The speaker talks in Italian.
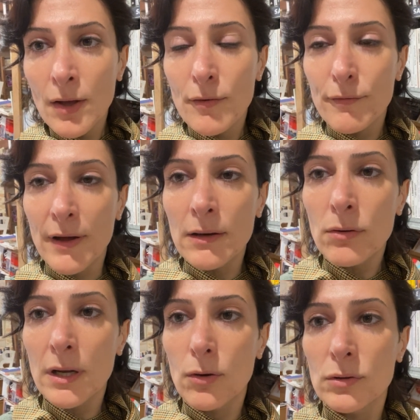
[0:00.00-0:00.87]

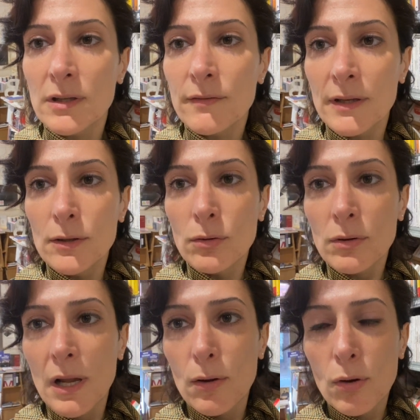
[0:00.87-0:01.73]
fanno e
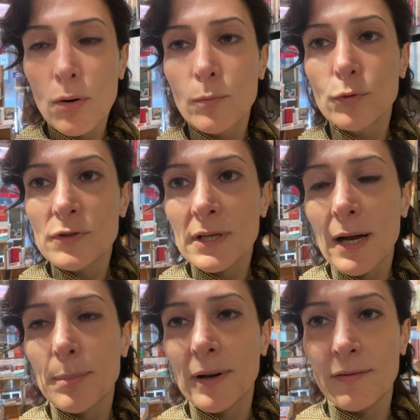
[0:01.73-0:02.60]
condividono la loro
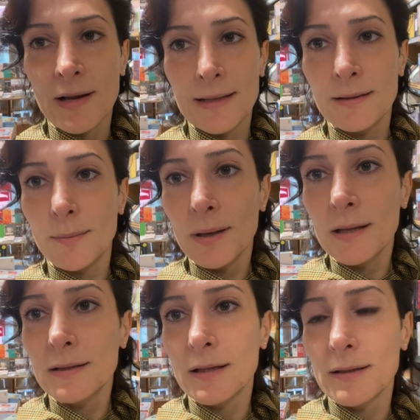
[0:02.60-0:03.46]
musica
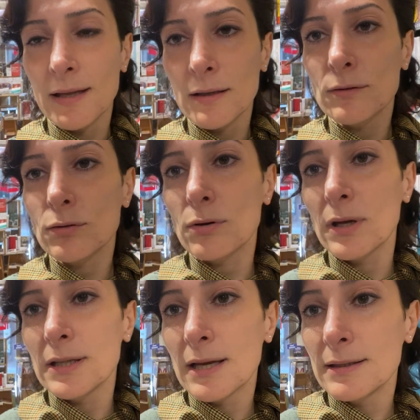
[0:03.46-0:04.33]
prevalentemente dentro
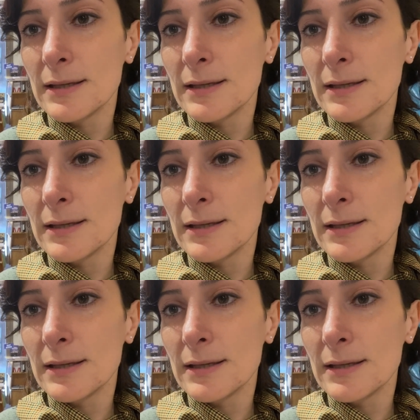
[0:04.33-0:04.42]
e da